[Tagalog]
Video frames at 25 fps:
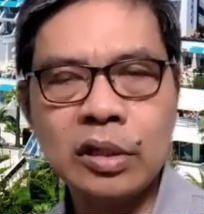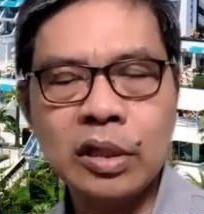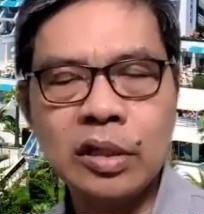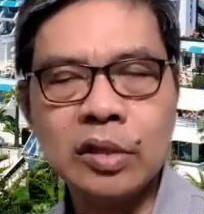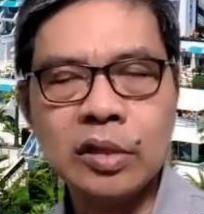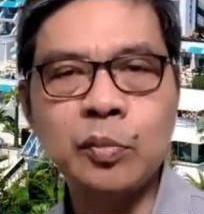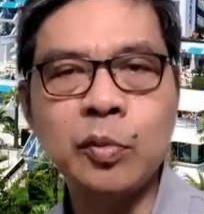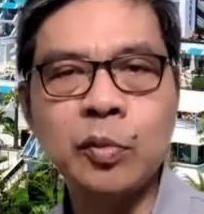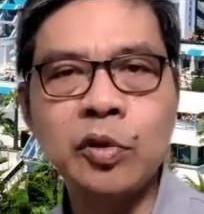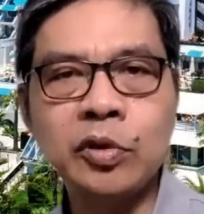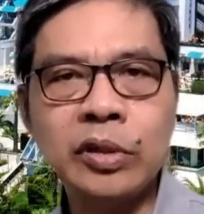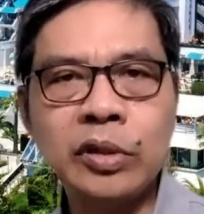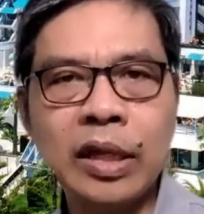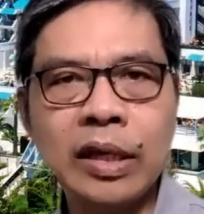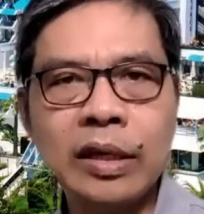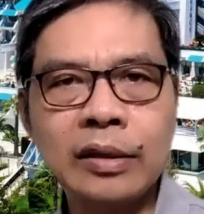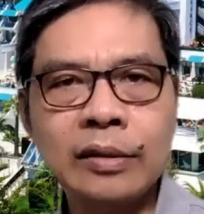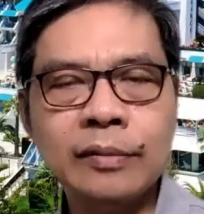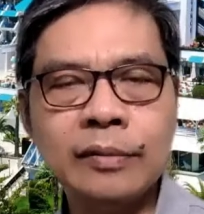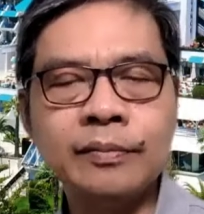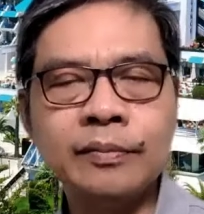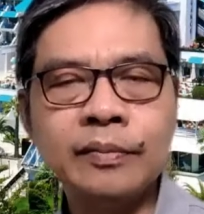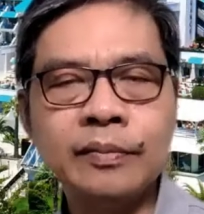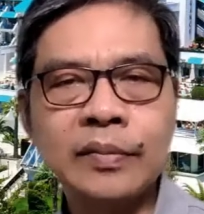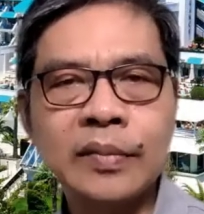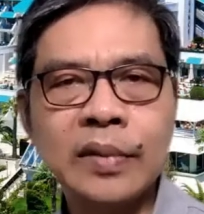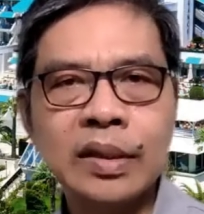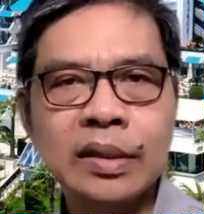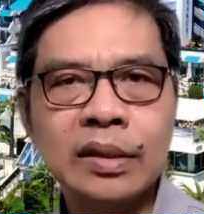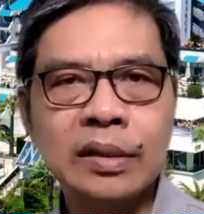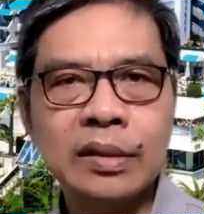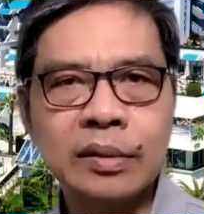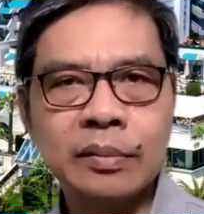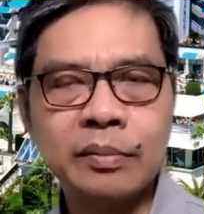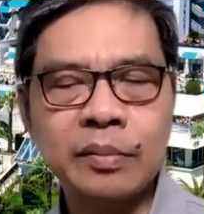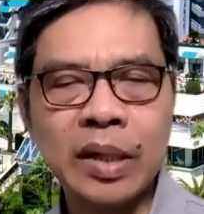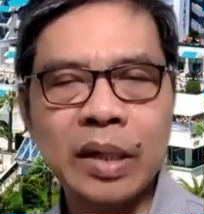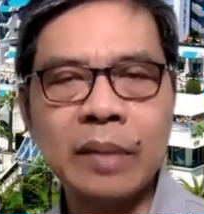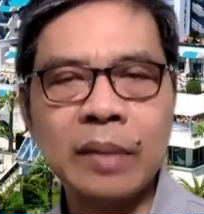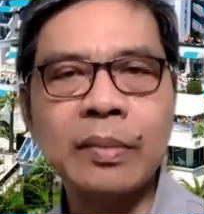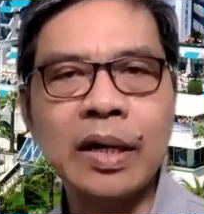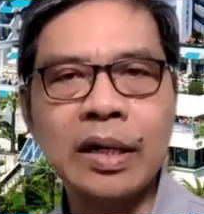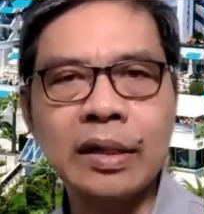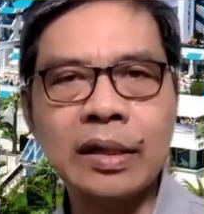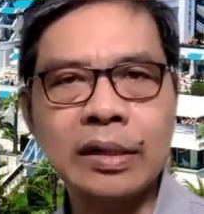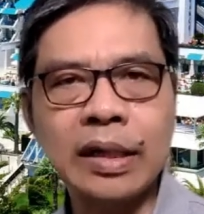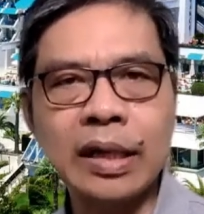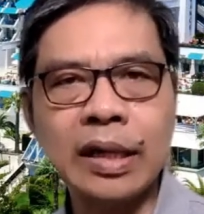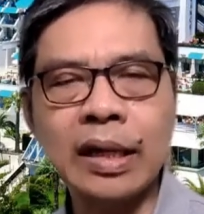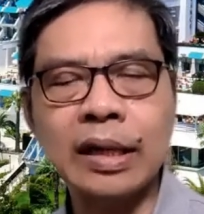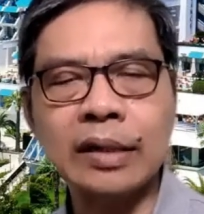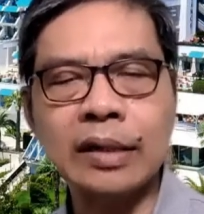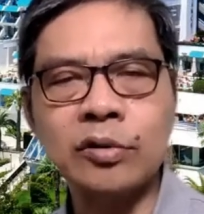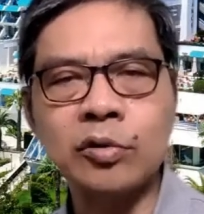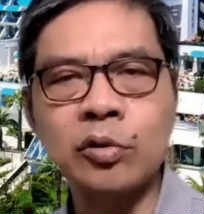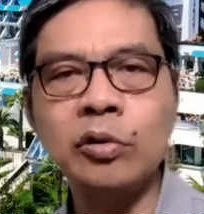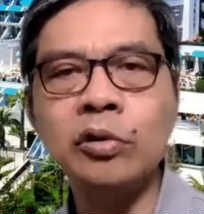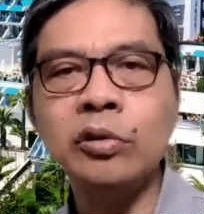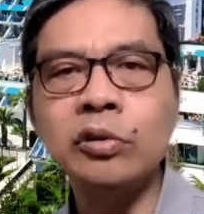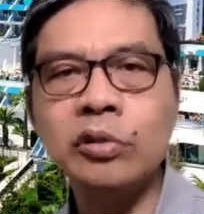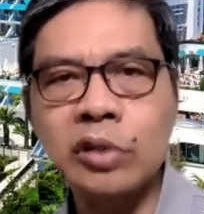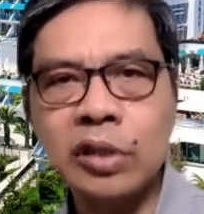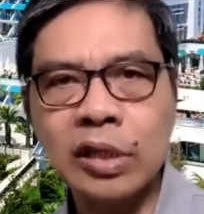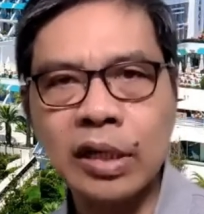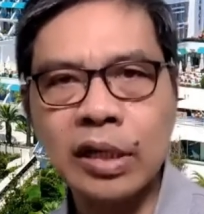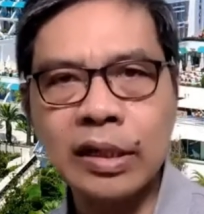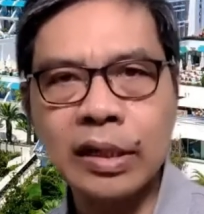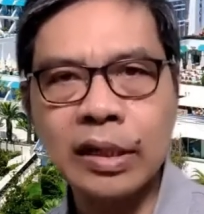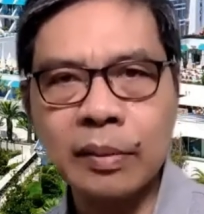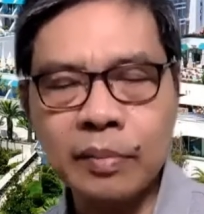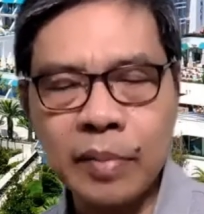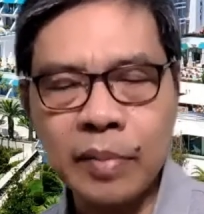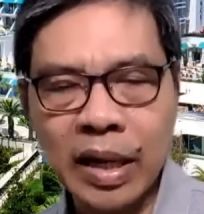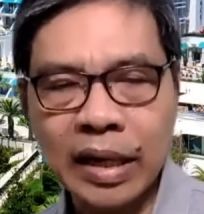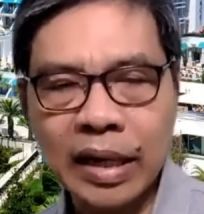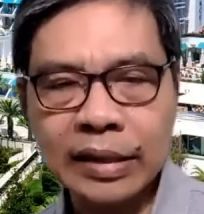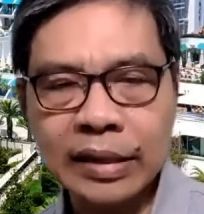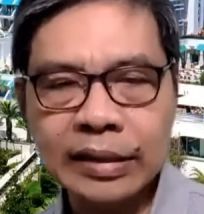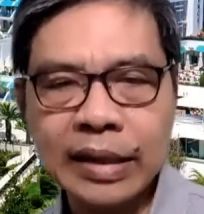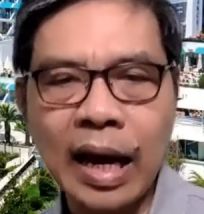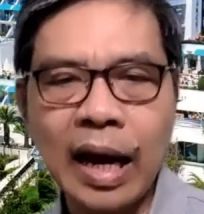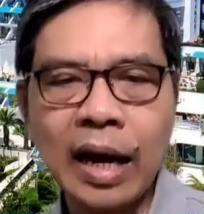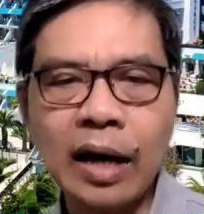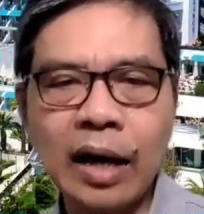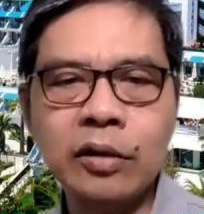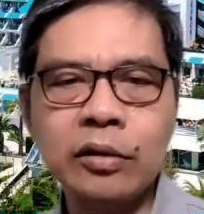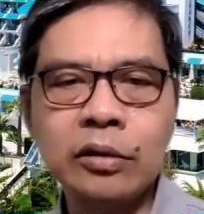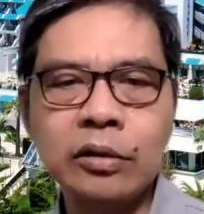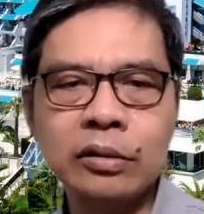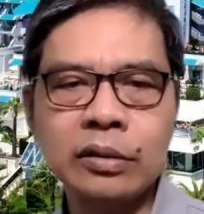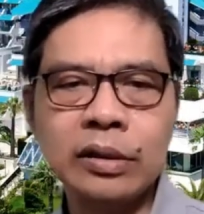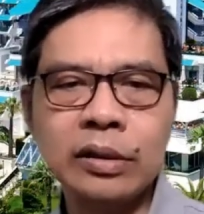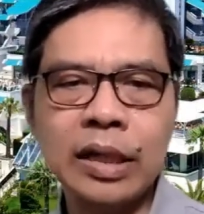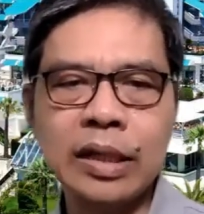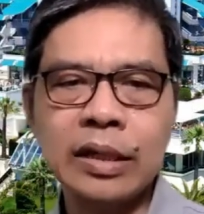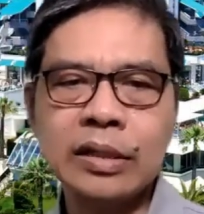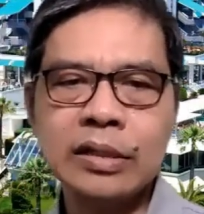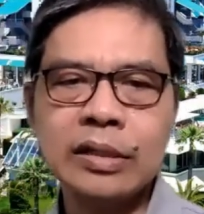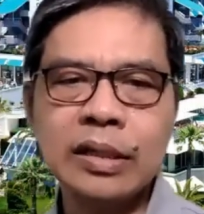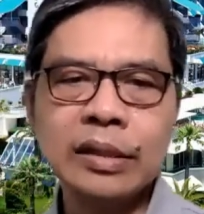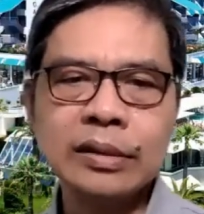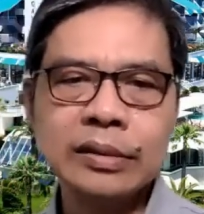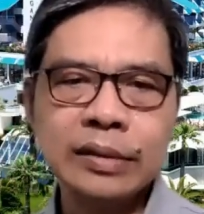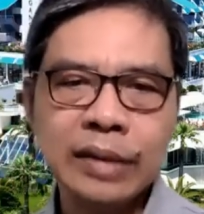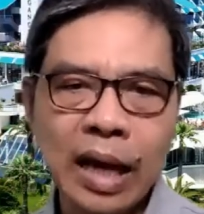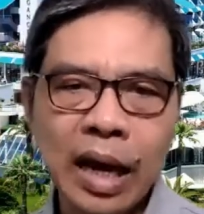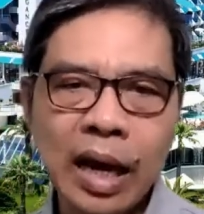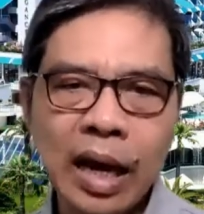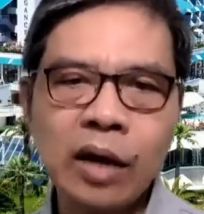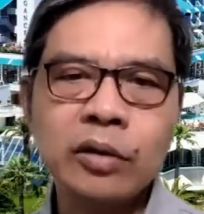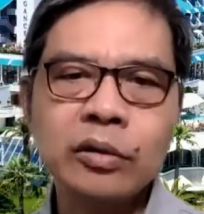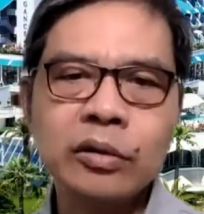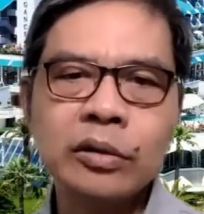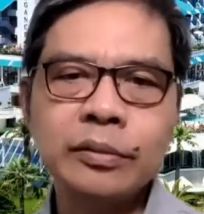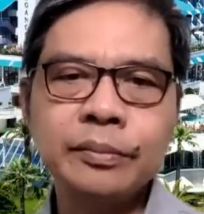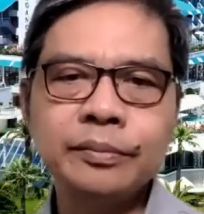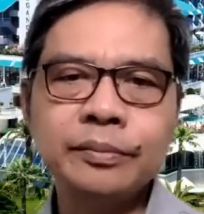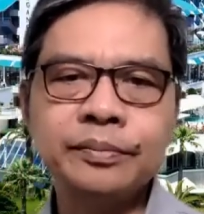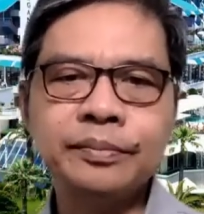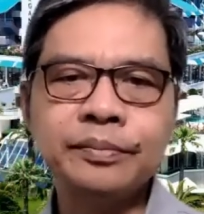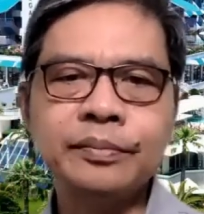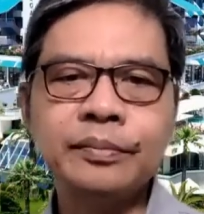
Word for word: He's putting parang nakasuot siya ng pagkatao ng isang tao.